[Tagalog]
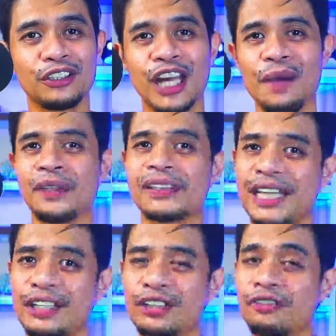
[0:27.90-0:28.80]
tayo
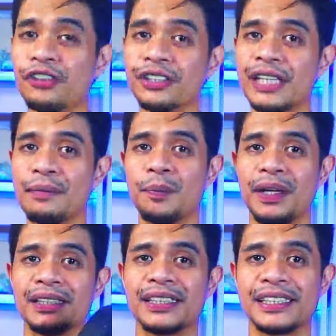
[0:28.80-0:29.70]
mag-start kung first time mo pa
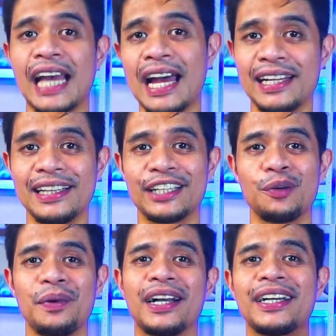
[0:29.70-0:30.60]
lang sa channel na to,
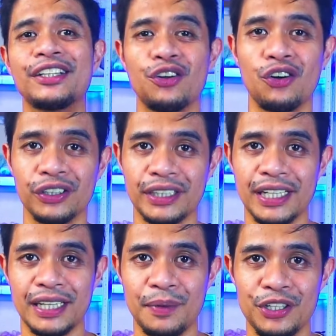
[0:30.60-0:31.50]
mga ganitong
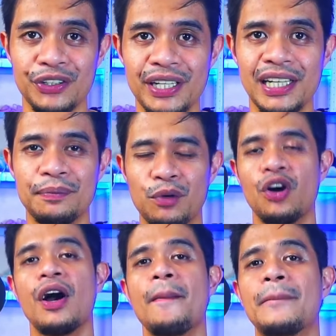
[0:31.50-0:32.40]
content naman yung hilig mo,
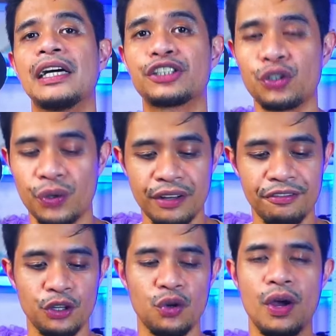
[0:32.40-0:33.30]
mga sure
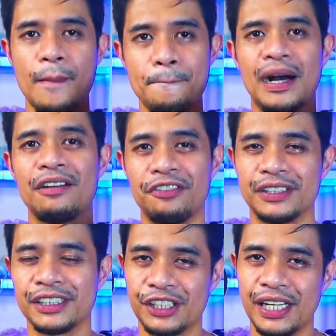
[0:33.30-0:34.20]
review, mga
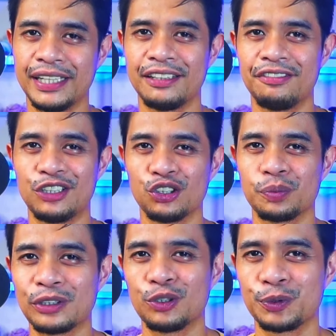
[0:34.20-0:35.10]
fitness related videos,
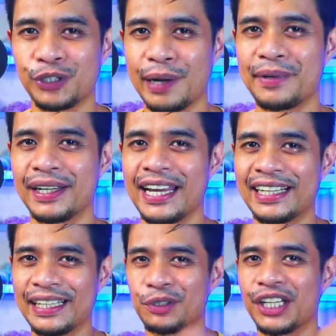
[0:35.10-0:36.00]
mag-subscribe ka na,
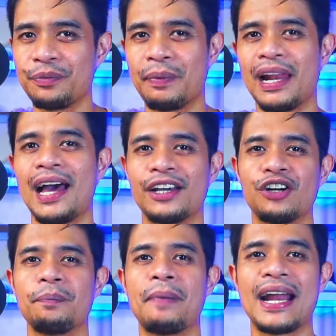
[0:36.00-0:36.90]
i-click mo na rin bell
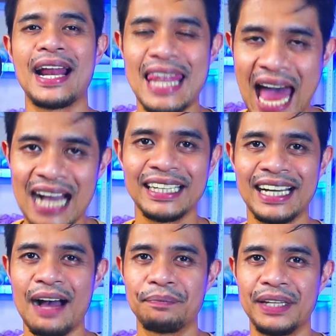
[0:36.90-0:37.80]
icon para lagi
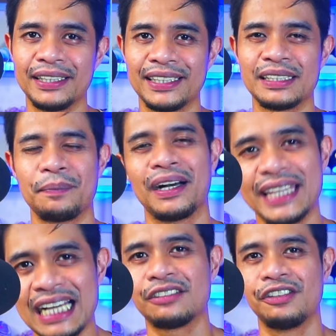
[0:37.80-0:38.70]
kang updated sa mga
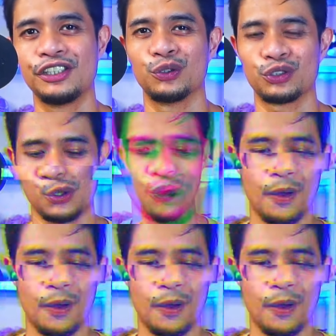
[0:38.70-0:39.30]
next videos ko.